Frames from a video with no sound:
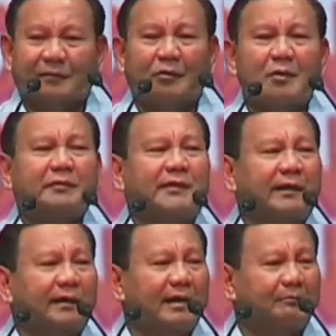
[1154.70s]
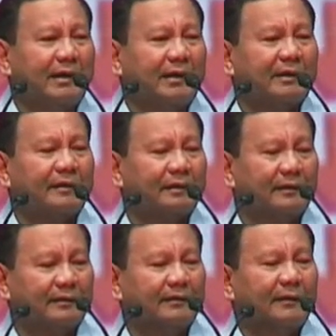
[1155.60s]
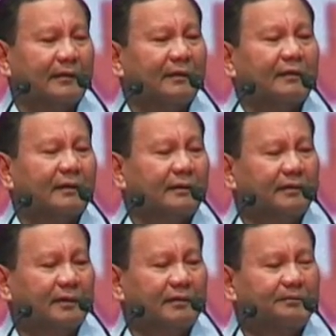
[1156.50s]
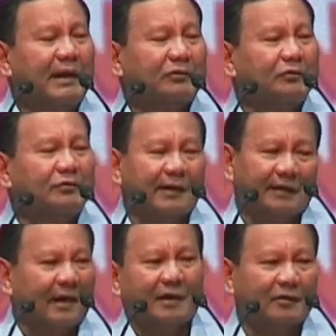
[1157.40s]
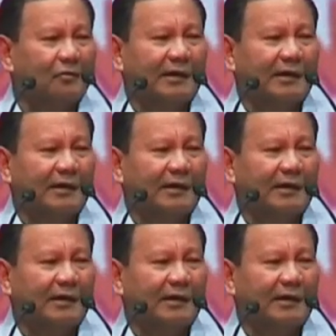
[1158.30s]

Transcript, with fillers: Sebelum saya dilempar sepatu saya nggak